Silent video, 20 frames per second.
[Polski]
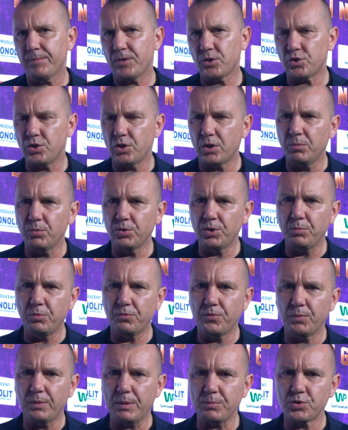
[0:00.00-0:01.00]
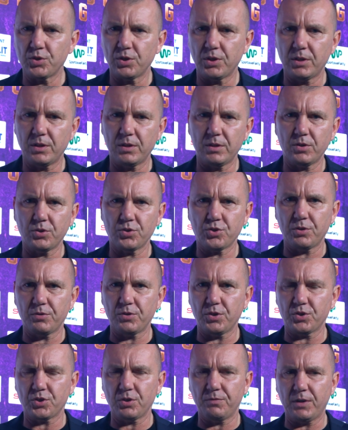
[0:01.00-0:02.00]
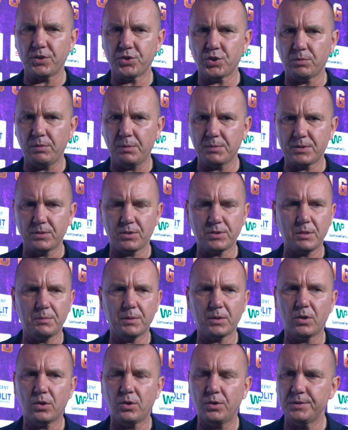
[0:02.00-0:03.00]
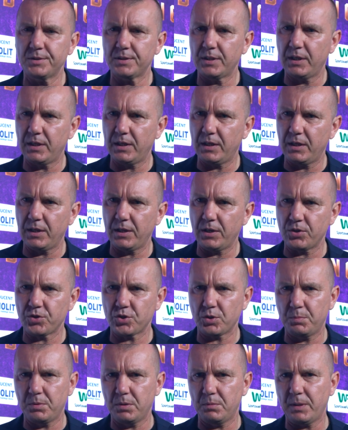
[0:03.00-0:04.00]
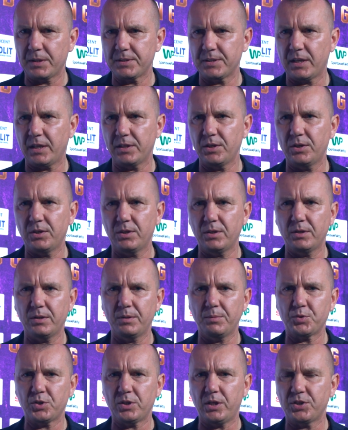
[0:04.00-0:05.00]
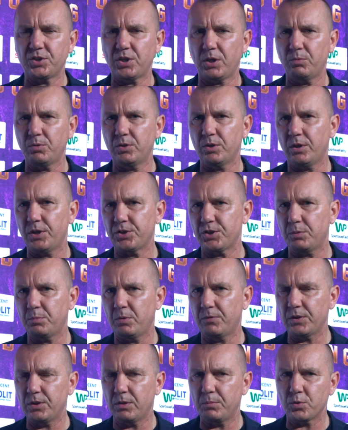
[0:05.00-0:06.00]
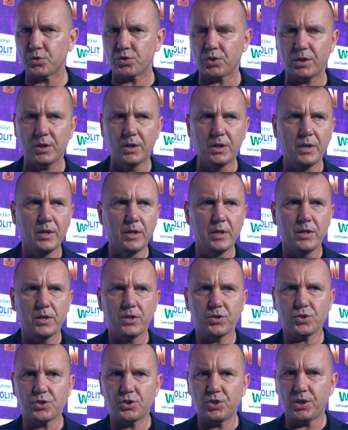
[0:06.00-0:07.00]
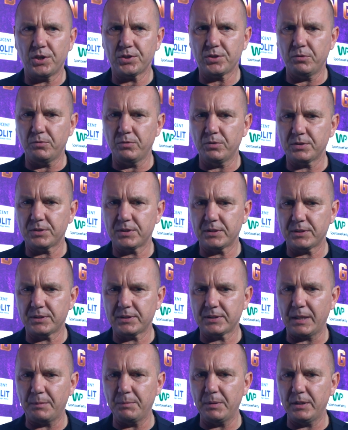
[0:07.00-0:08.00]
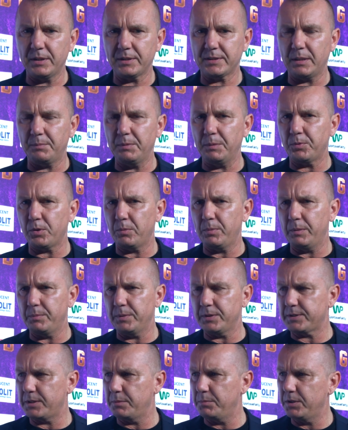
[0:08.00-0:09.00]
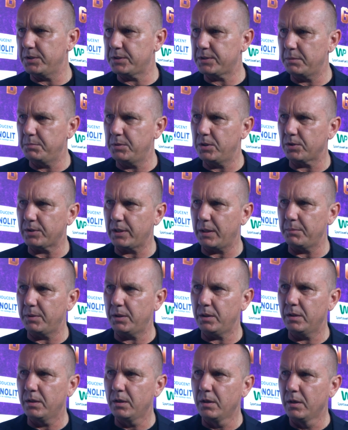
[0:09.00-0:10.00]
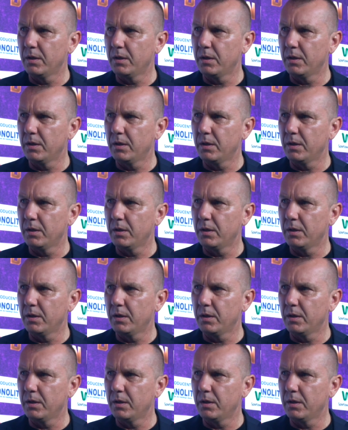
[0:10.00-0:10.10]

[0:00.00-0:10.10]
Też nikomu nie mówiłem, że, że, że walczyłem do samego końca, żeby Meksykanin przyleciał i doleciał, bo wiadomo, że, że dzisiaj są same, same problemy z tymi, z tymi lotami.